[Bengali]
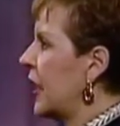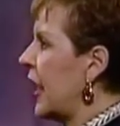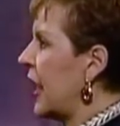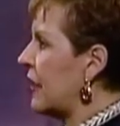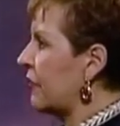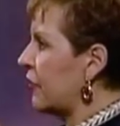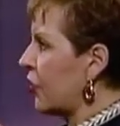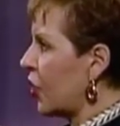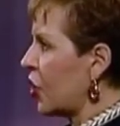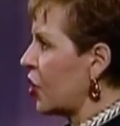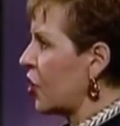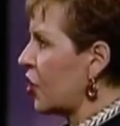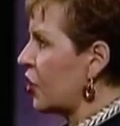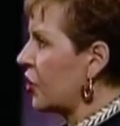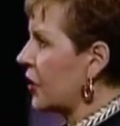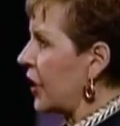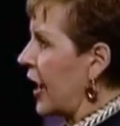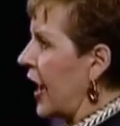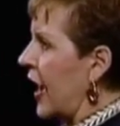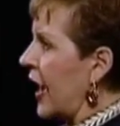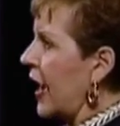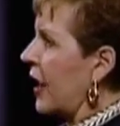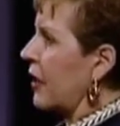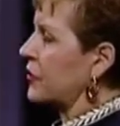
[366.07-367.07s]
জীবনটাকে
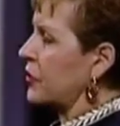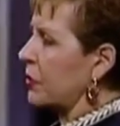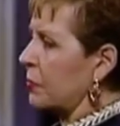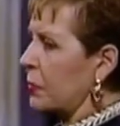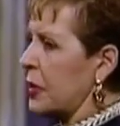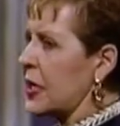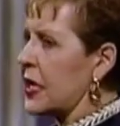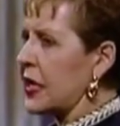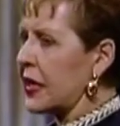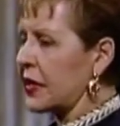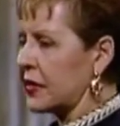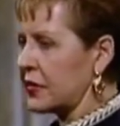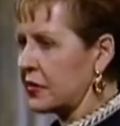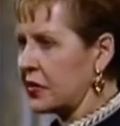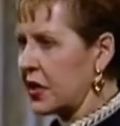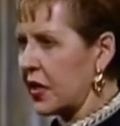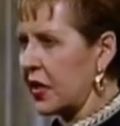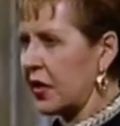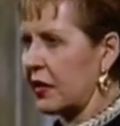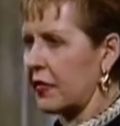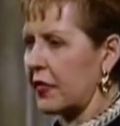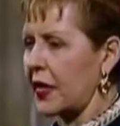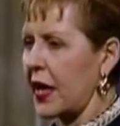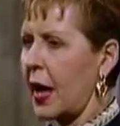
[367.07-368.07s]
ভালোভাবে কাটাতে
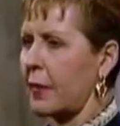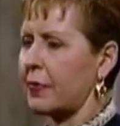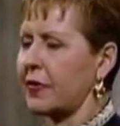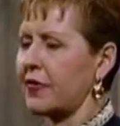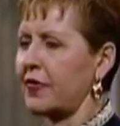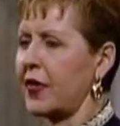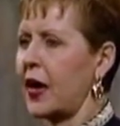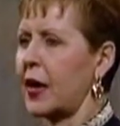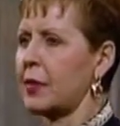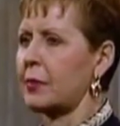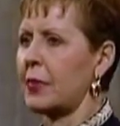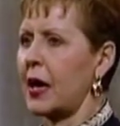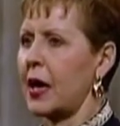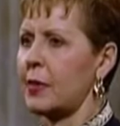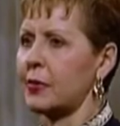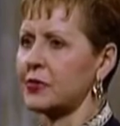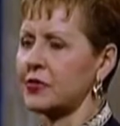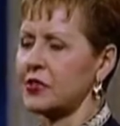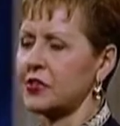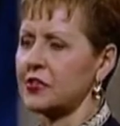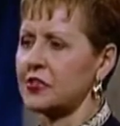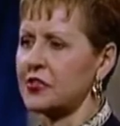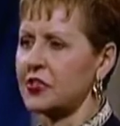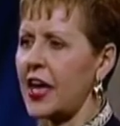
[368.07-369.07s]
হবে তিনি শিখেছেন
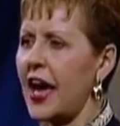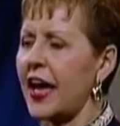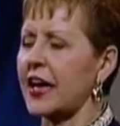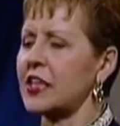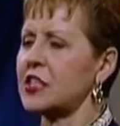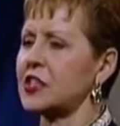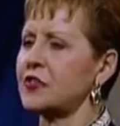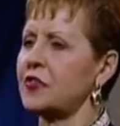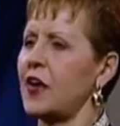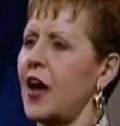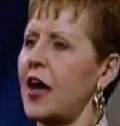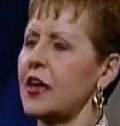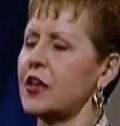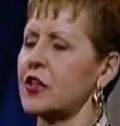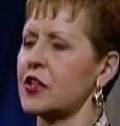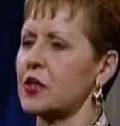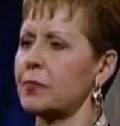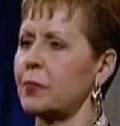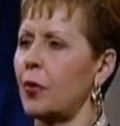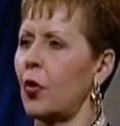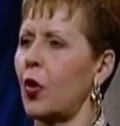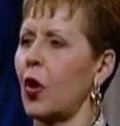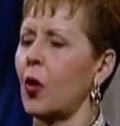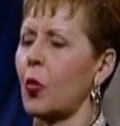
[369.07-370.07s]
প্রতিটা অবস্থার
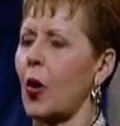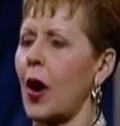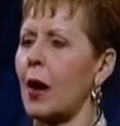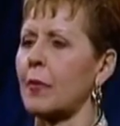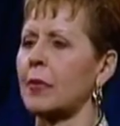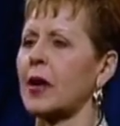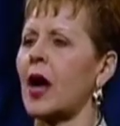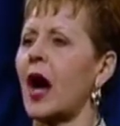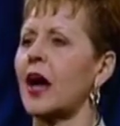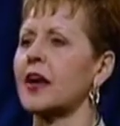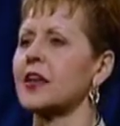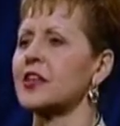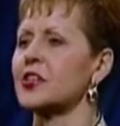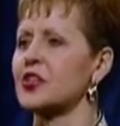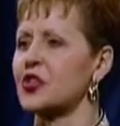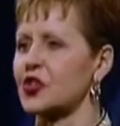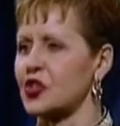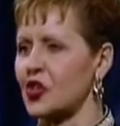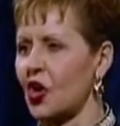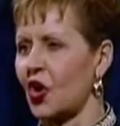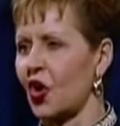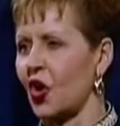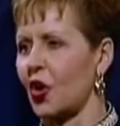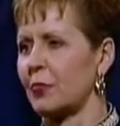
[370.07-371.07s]
মধ্যে দিয়ে তিনি
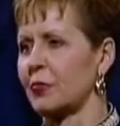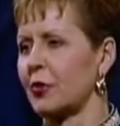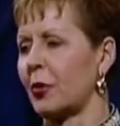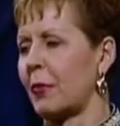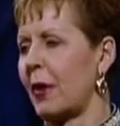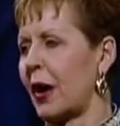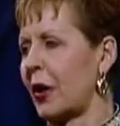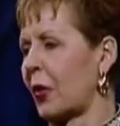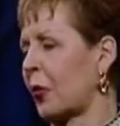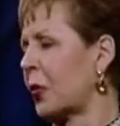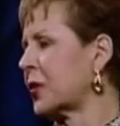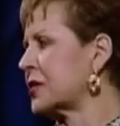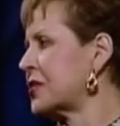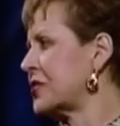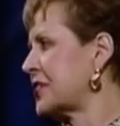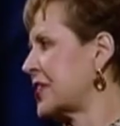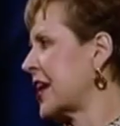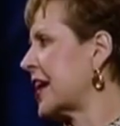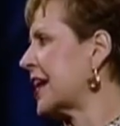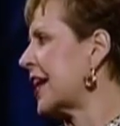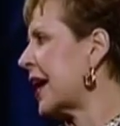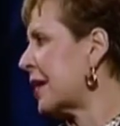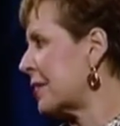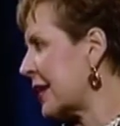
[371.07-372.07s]
বলেছেন যদি আমার
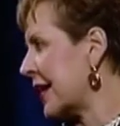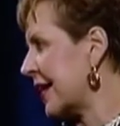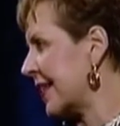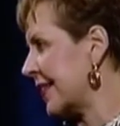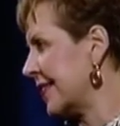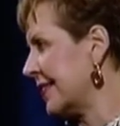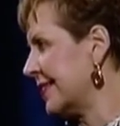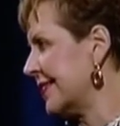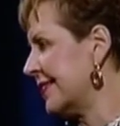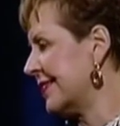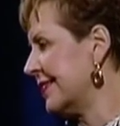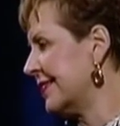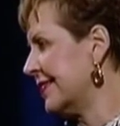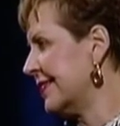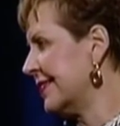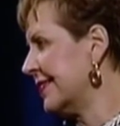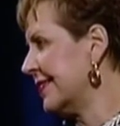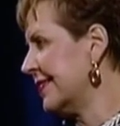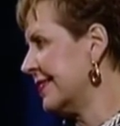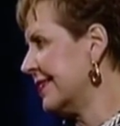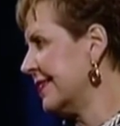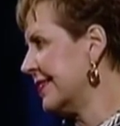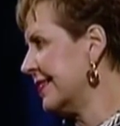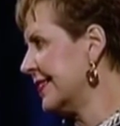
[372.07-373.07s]
পেট ভরে যায়
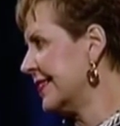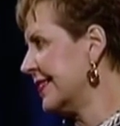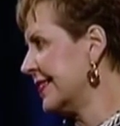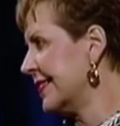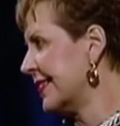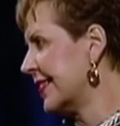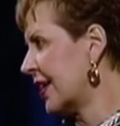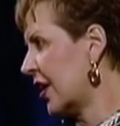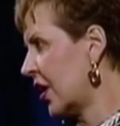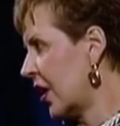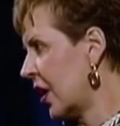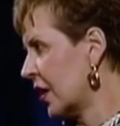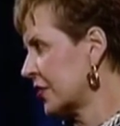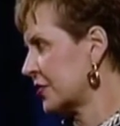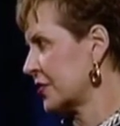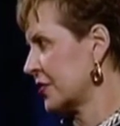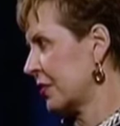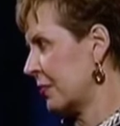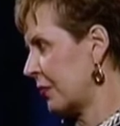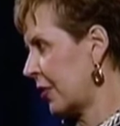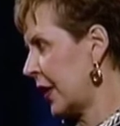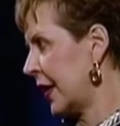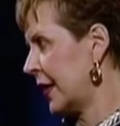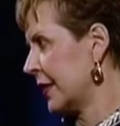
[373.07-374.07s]
তাহলে
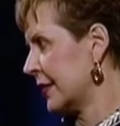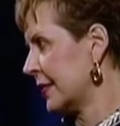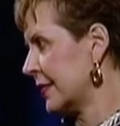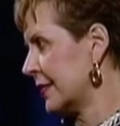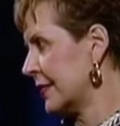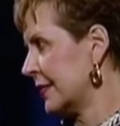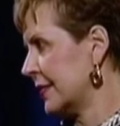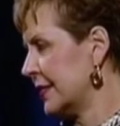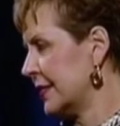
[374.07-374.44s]
আমার আর